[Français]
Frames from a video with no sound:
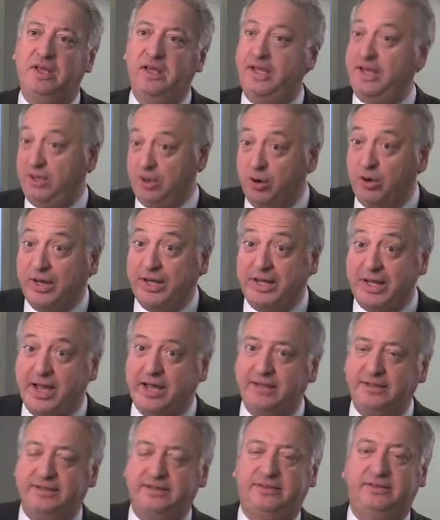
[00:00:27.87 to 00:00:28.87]
et
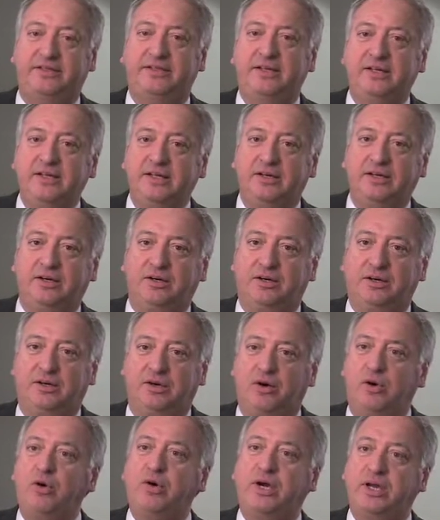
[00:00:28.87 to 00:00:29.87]
lauréates on euh,
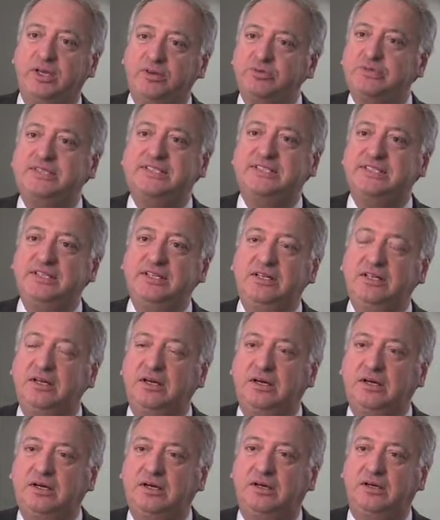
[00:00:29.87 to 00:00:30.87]
ont réussi
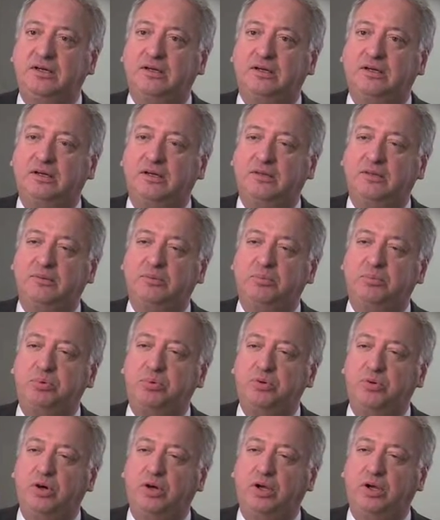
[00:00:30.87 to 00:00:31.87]
là, euh,
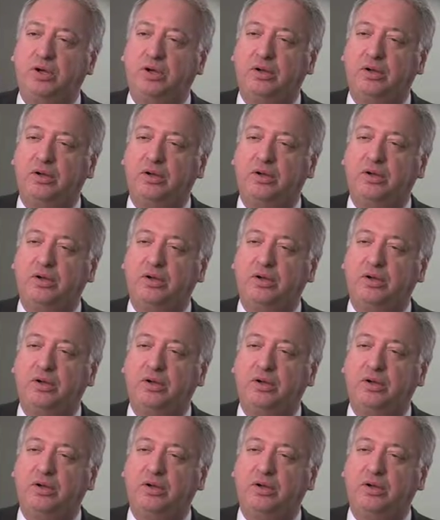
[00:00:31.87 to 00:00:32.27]
pour, euh,